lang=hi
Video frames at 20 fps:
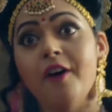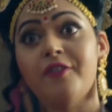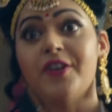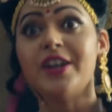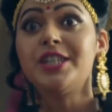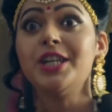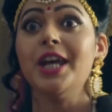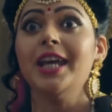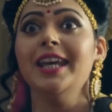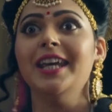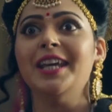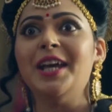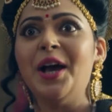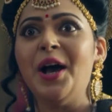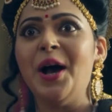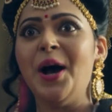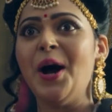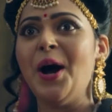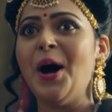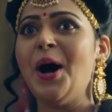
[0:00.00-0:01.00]
अवश्य ही
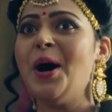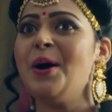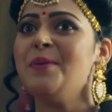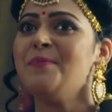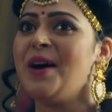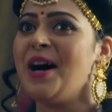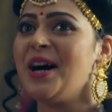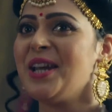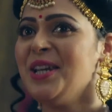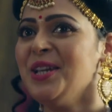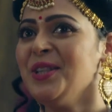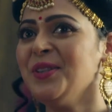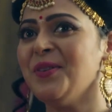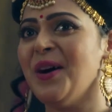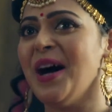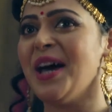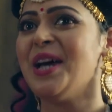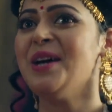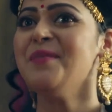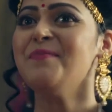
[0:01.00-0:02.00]
हमारे
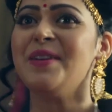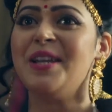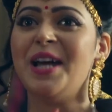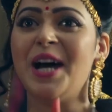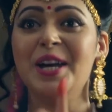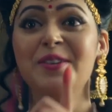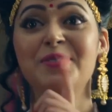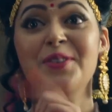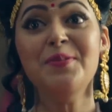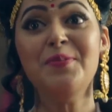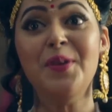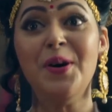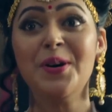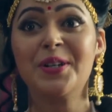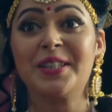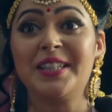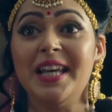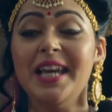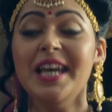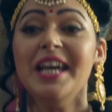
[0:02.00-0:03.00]
द्वारा बनाए हुए
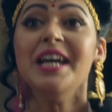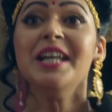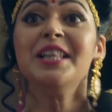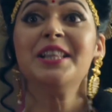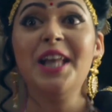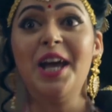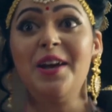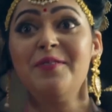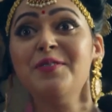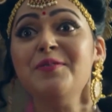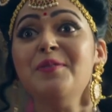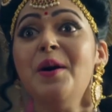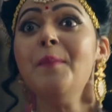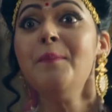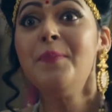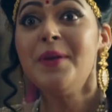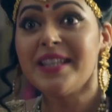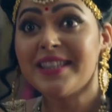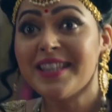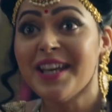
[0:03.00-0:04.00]
भोग से देवी माँ
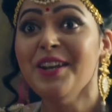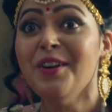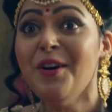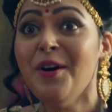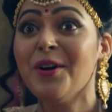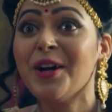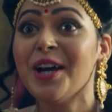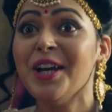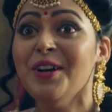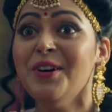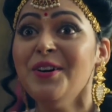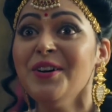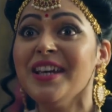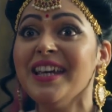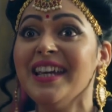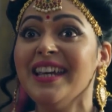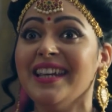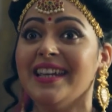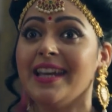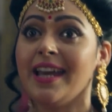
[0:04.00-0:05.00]
प्रसन्न हो गई
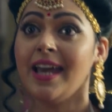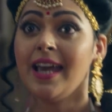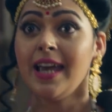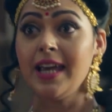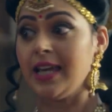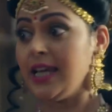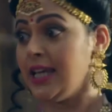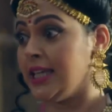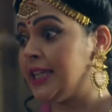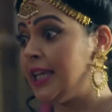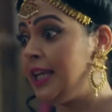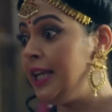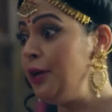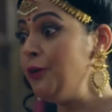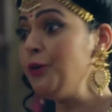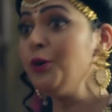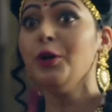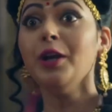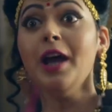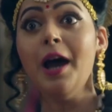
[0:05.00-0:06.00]
होंगी इसीलिए
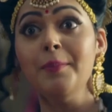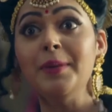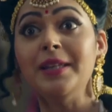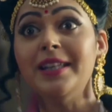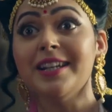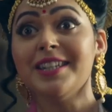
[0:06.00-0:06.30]
उन्होंने हमें